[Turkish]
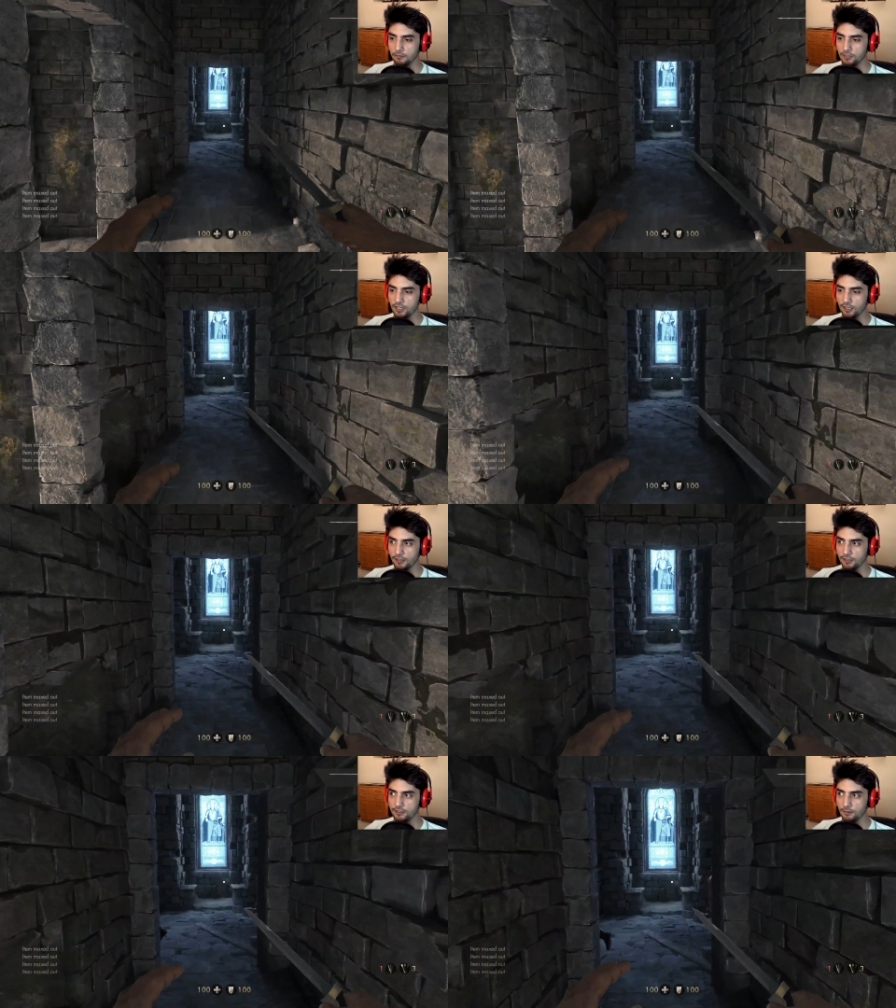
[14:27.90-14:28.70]

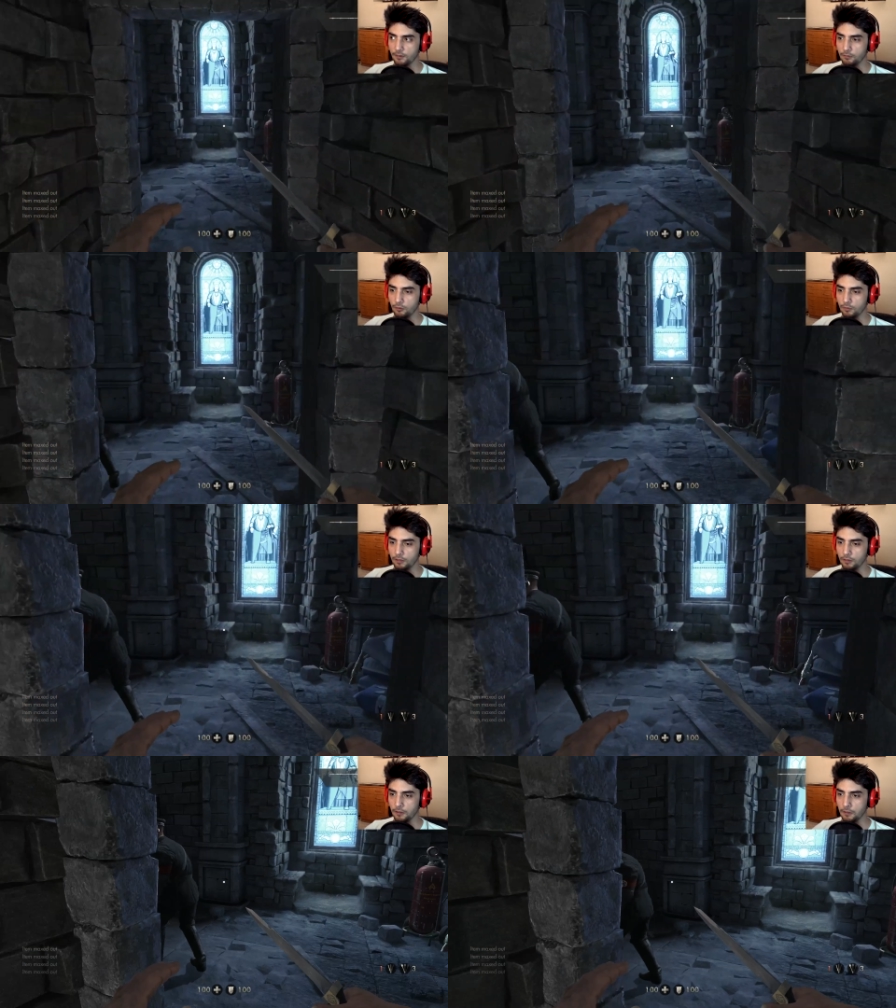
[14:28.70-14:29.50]
bıçakla alacağım ya büyük bir
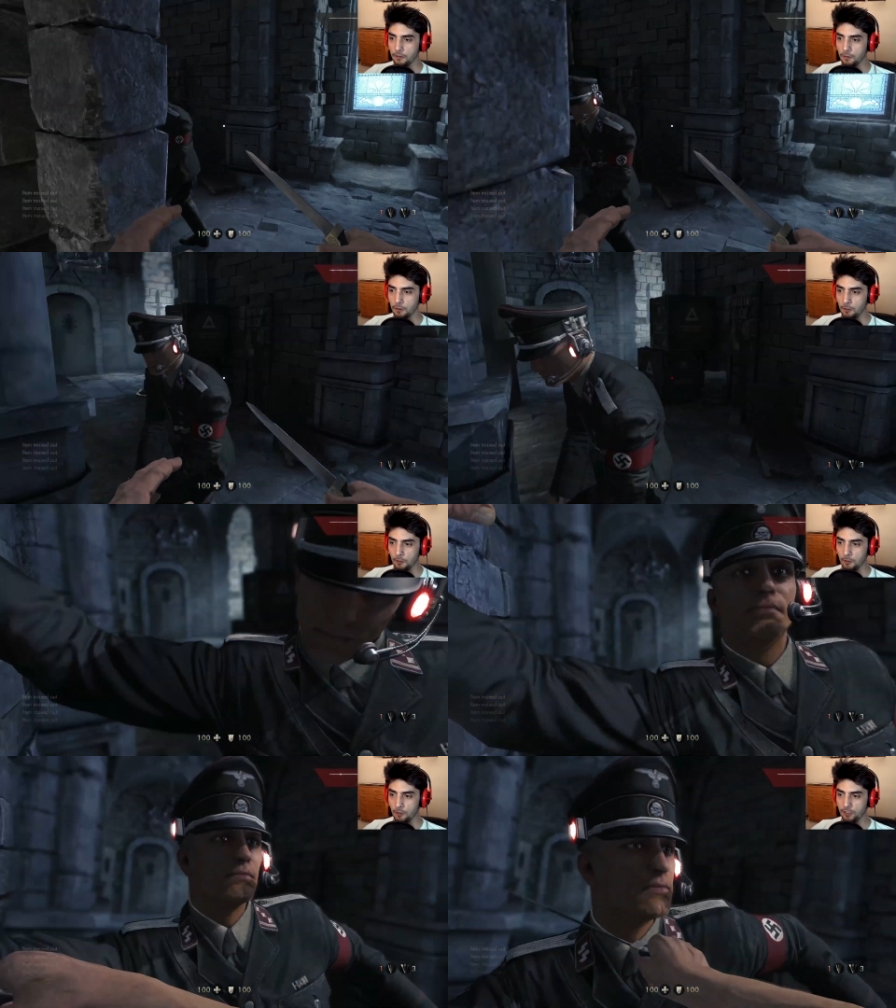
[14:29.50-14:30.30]

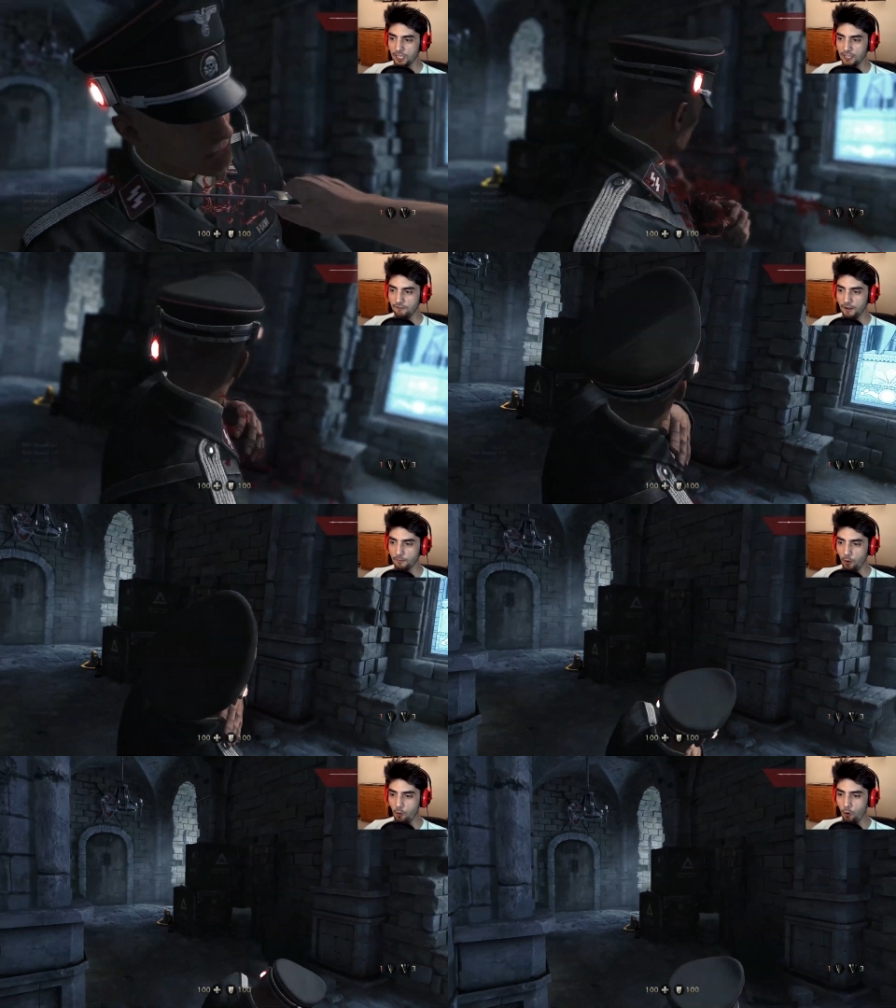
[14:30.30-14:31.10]

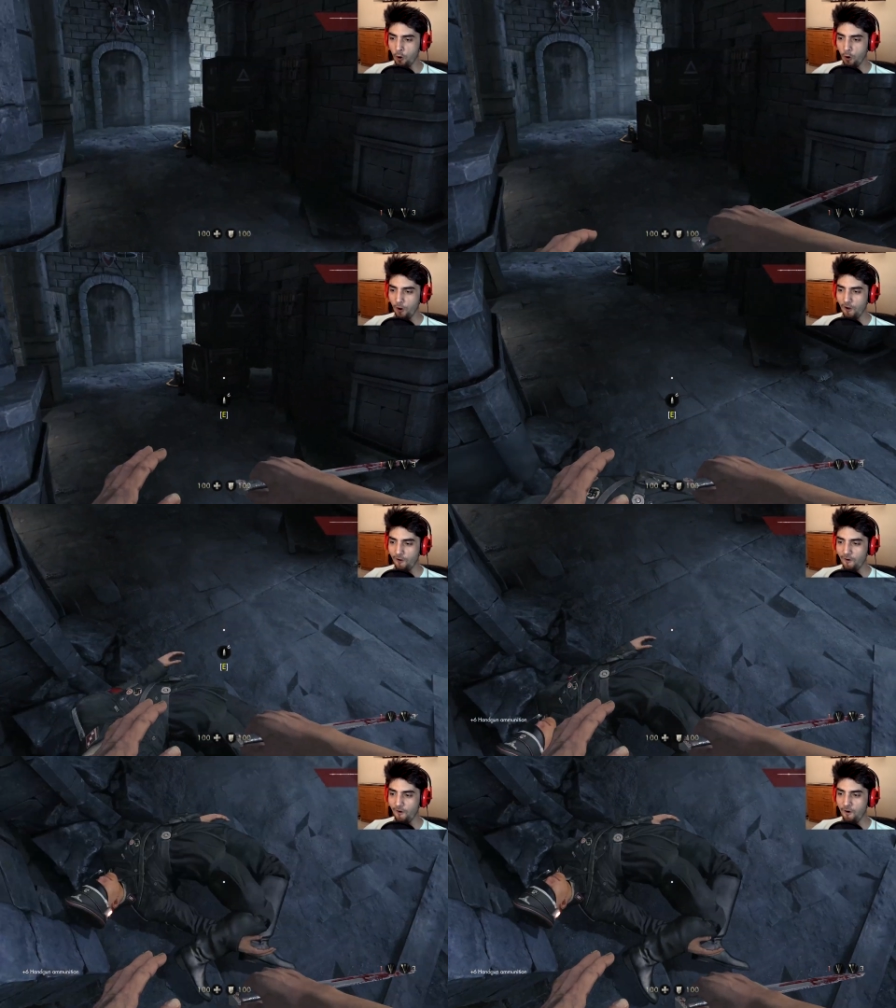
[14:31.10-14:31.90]
keyiflerini. Uh,
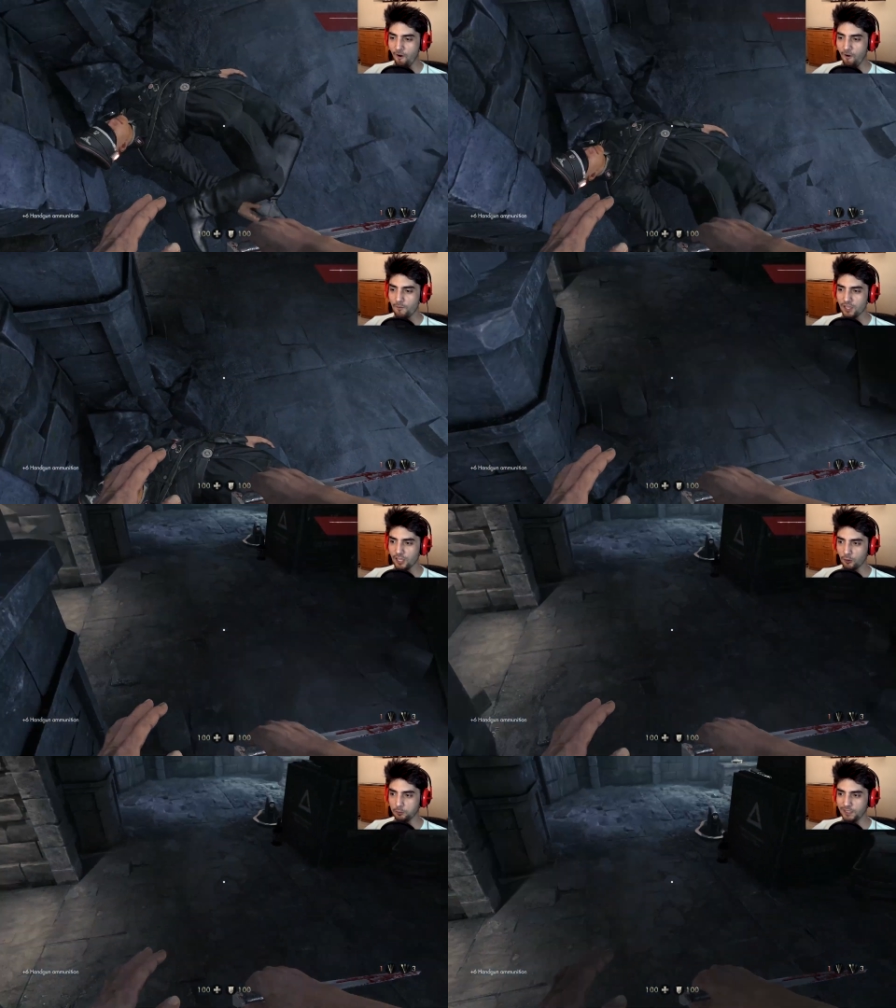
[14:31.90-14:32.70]
uh,
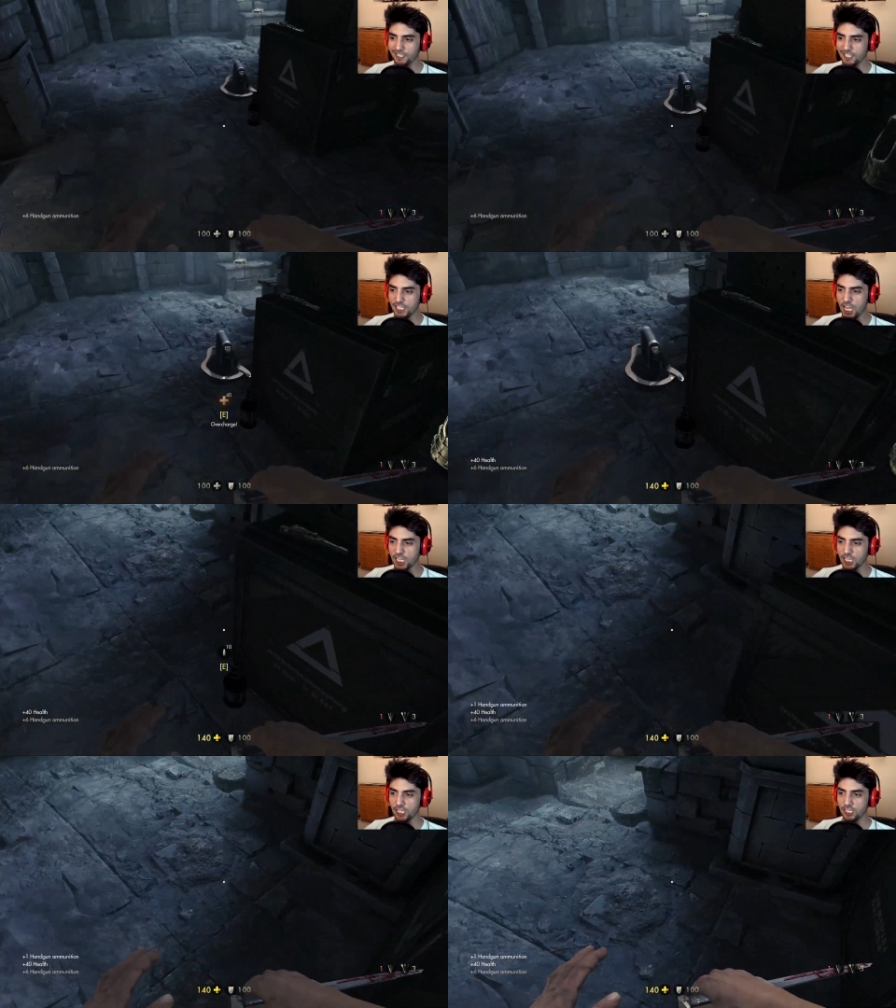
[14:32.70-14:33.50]
beter ol
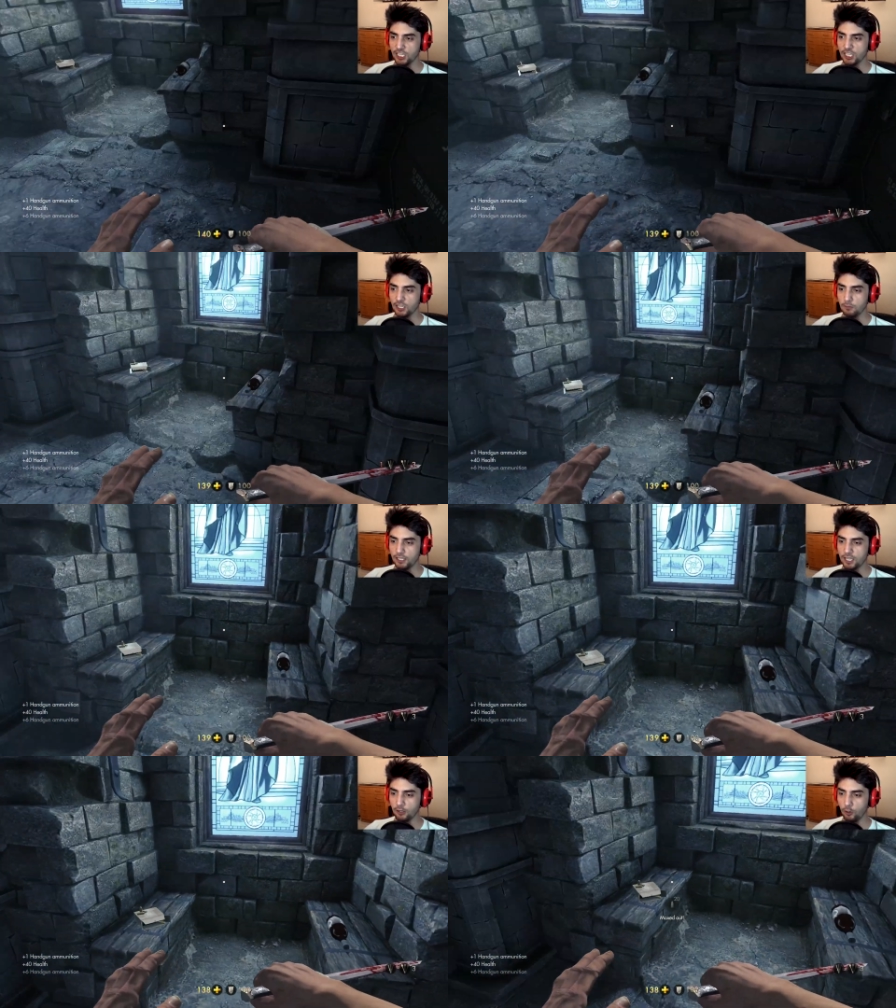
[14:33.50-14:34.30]
pislik.
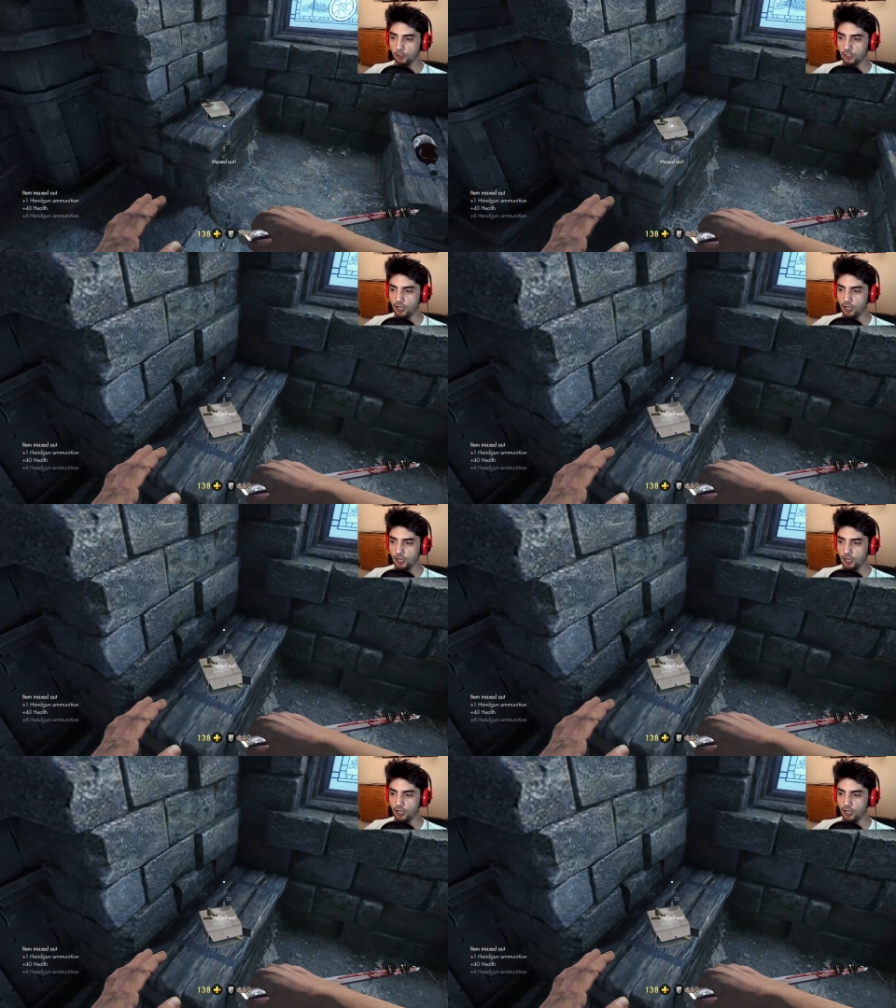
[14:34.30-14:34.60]
Beter ol.